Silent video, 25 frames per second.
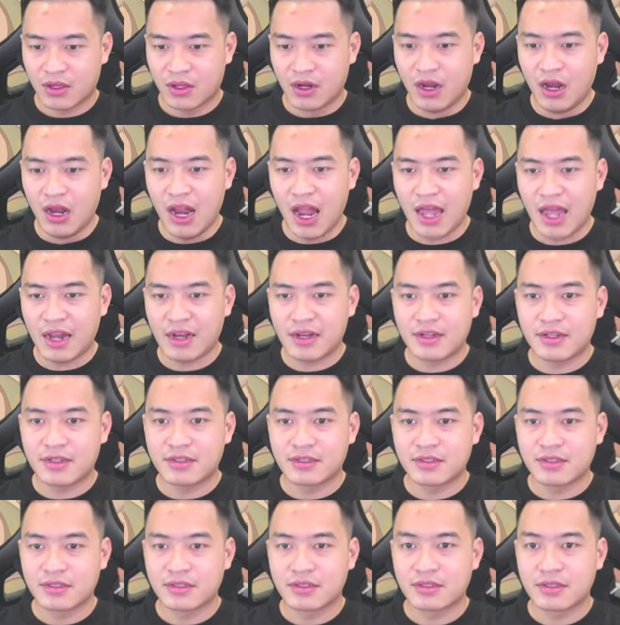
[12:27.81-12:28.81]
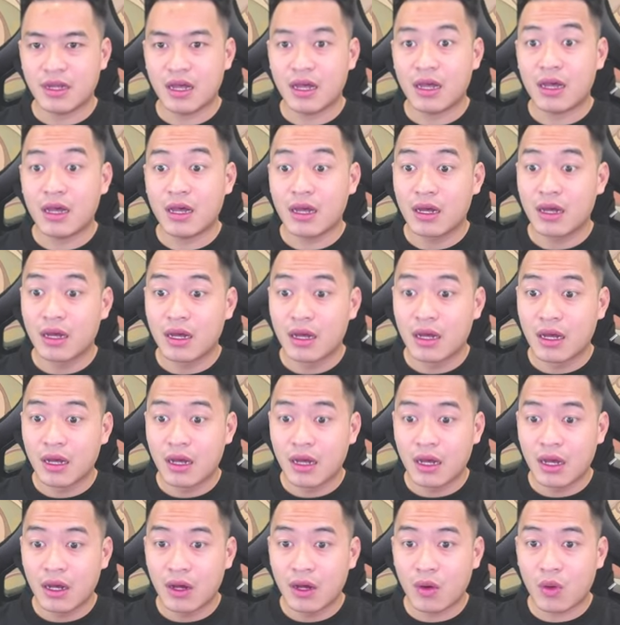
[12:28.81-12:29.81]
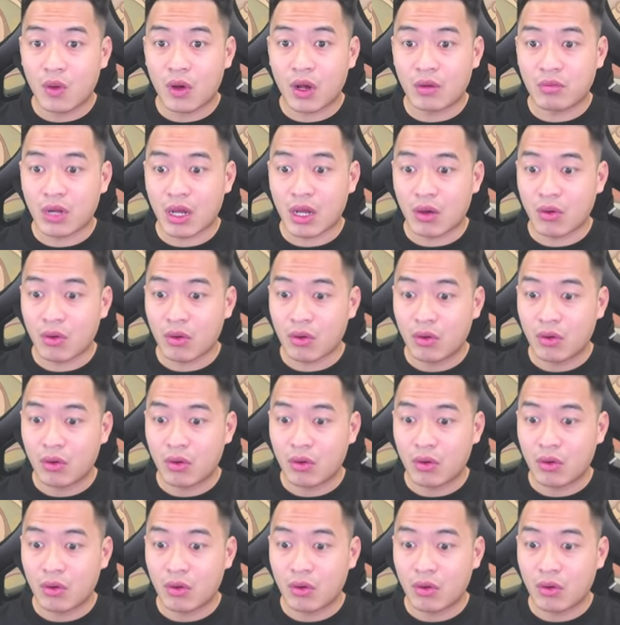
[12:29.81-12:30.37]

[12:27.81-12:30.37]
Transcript: Lên. Ơ, à, Ngộ Không đâu?